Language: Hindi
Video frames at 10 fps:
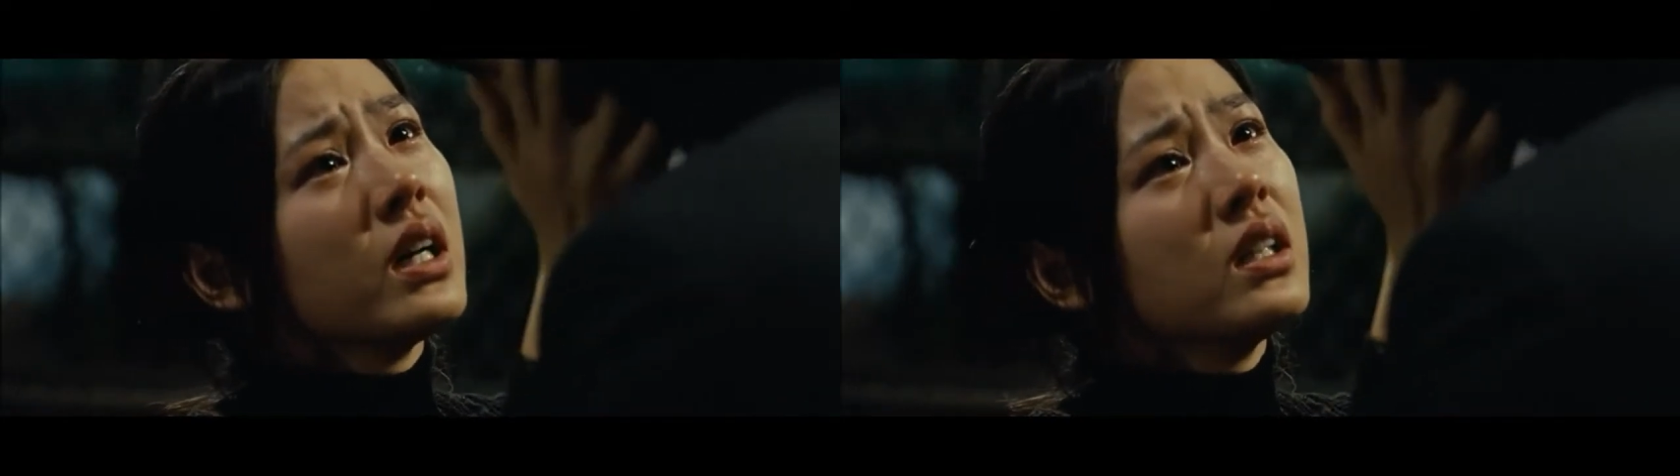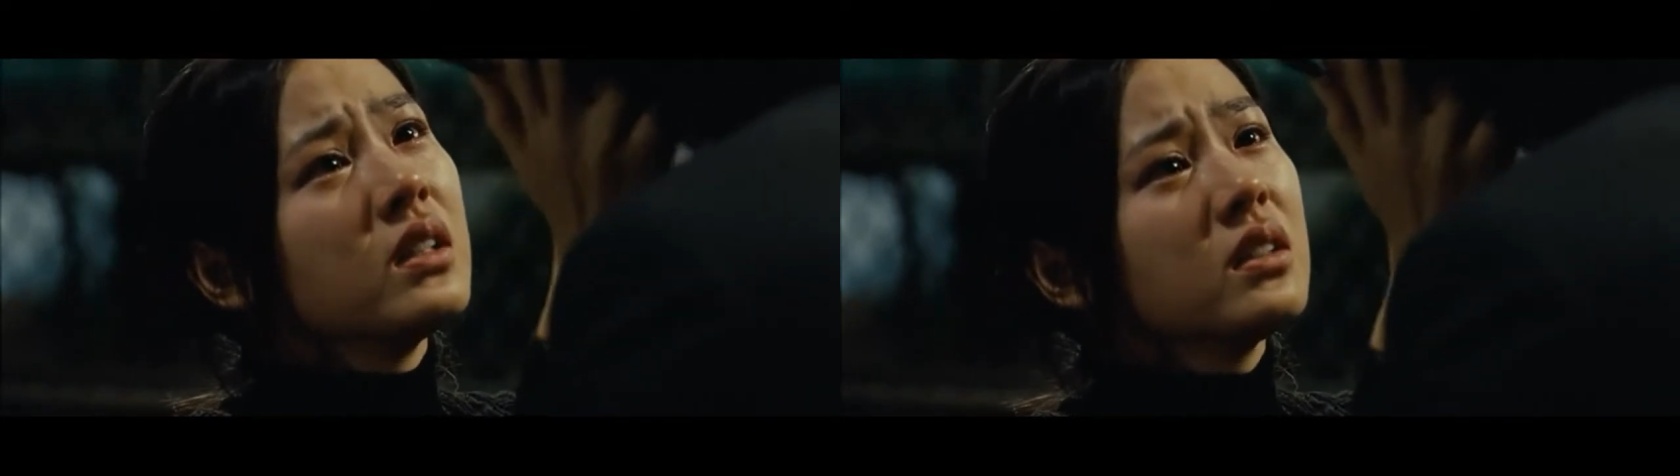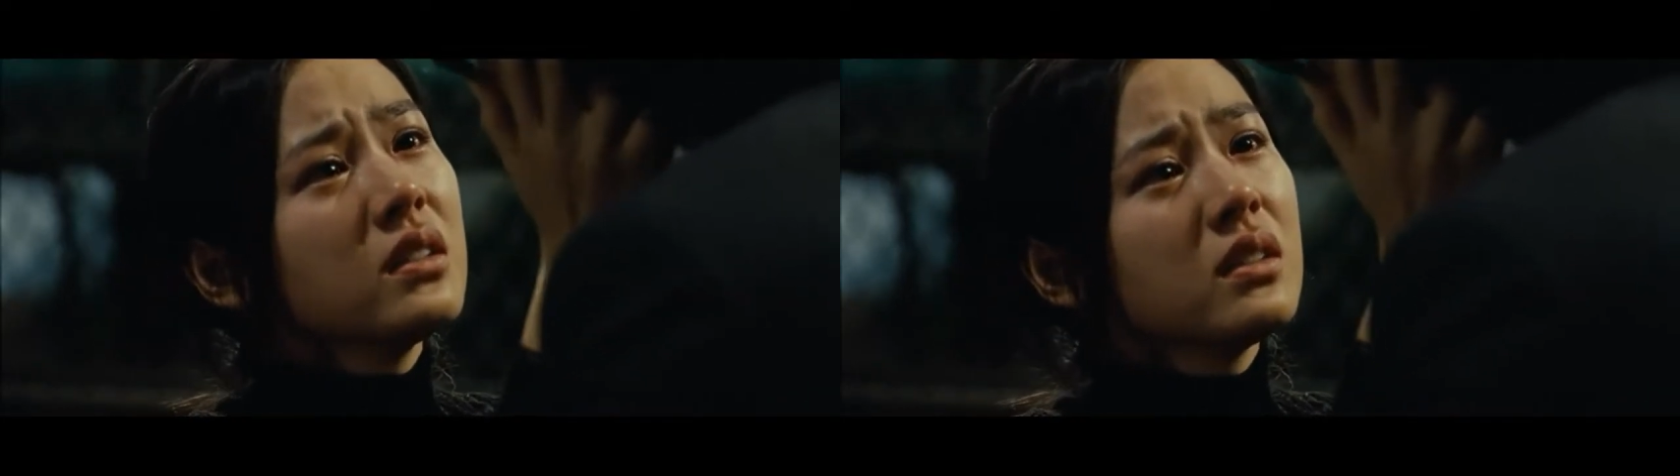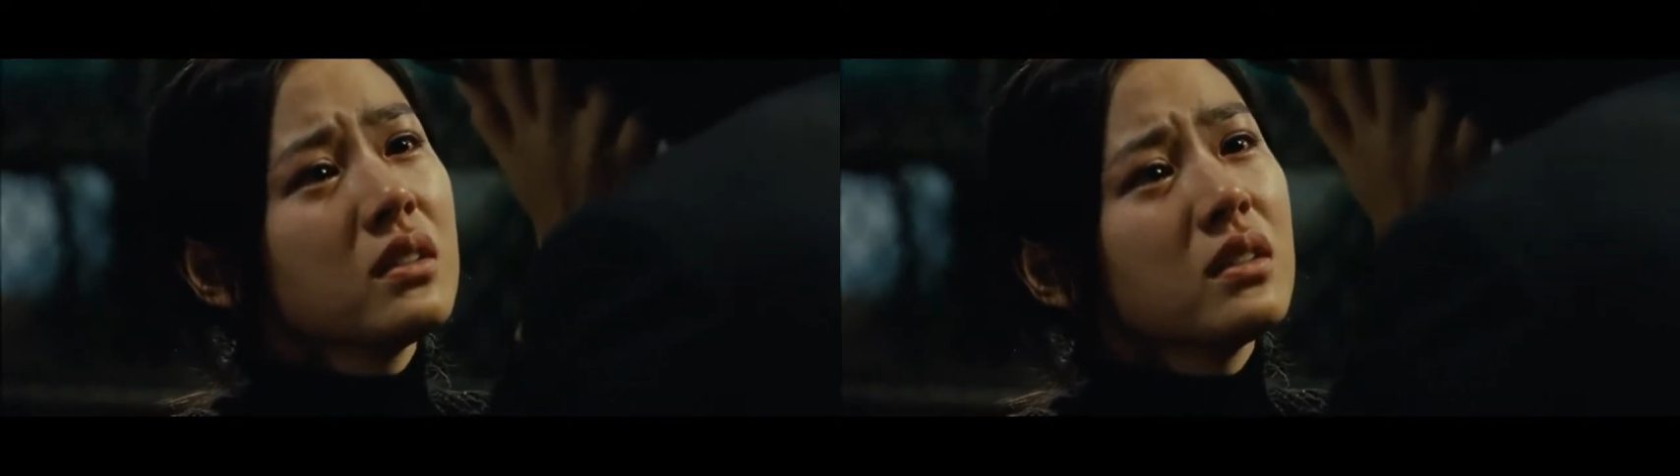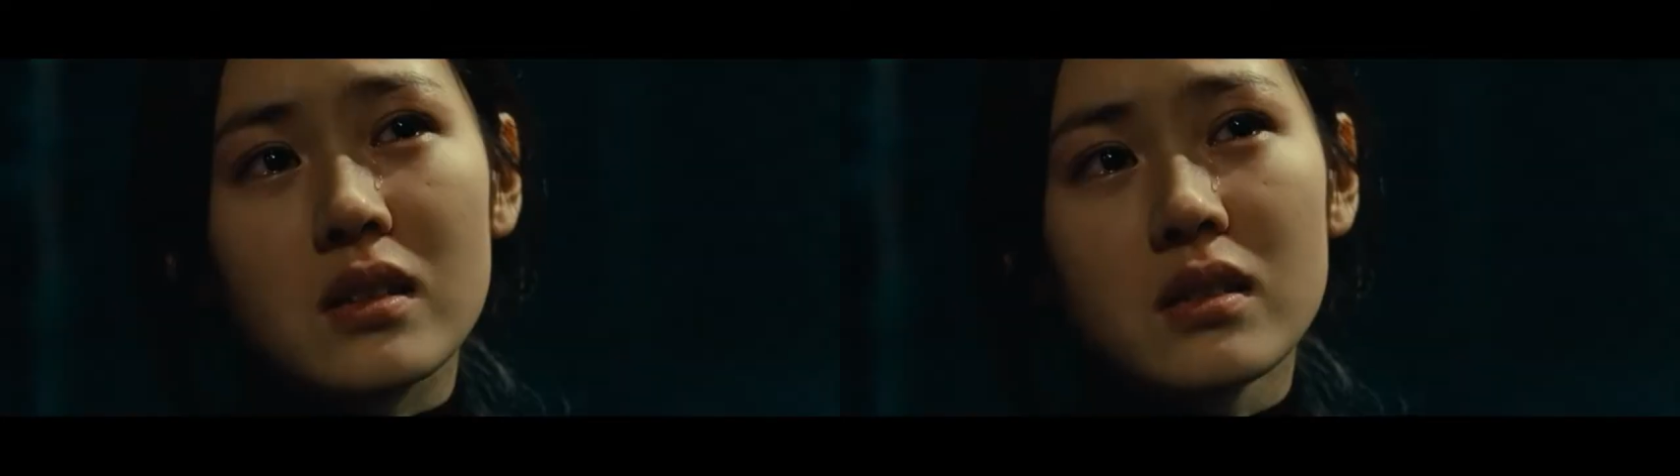ज़रूरत नहीं
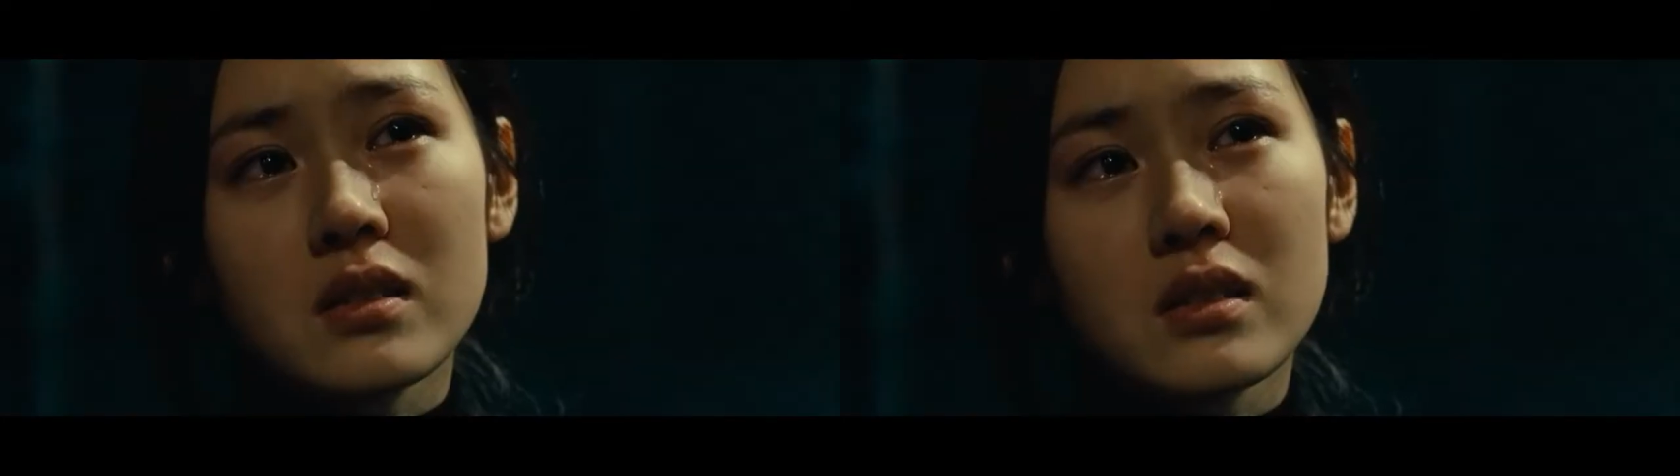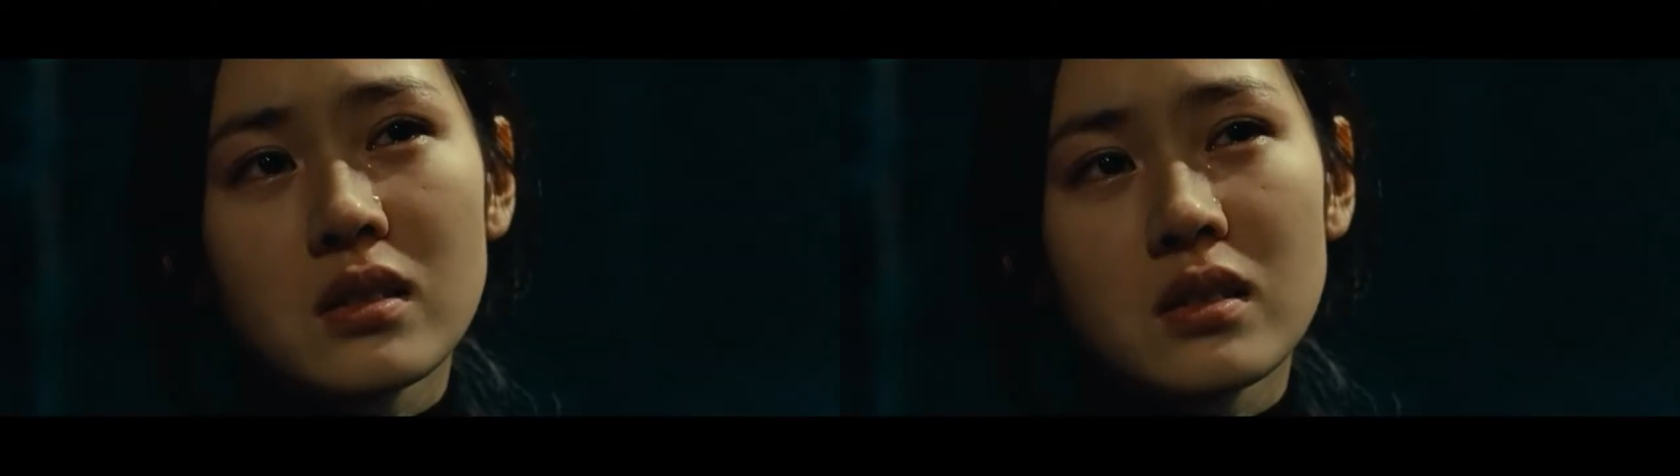है